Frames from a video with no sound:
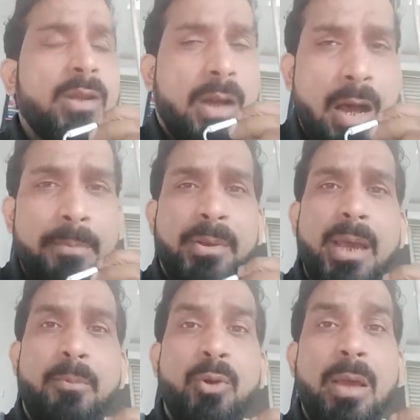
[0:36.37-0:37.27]
काम किया
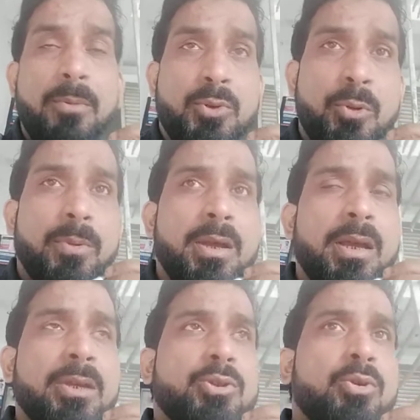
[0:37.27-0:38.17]
पूरा एपिसोड
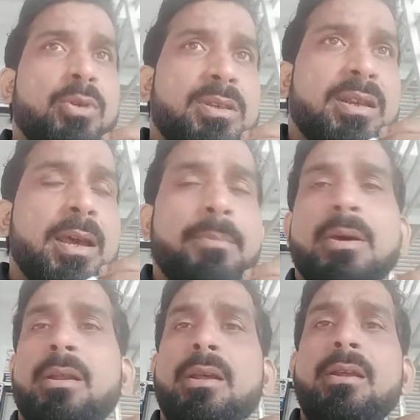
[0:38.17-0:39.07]
बनाया जो स्कैम
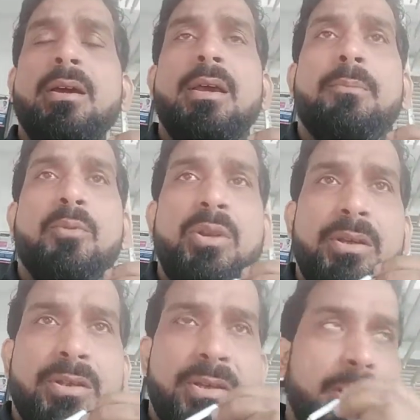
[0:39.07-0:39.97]
करके इनका एक पूरी
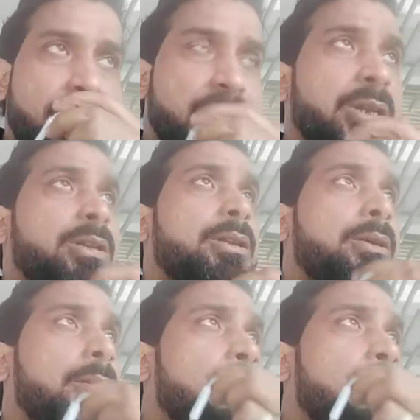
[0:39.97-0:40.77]
सीरीज़ चली थी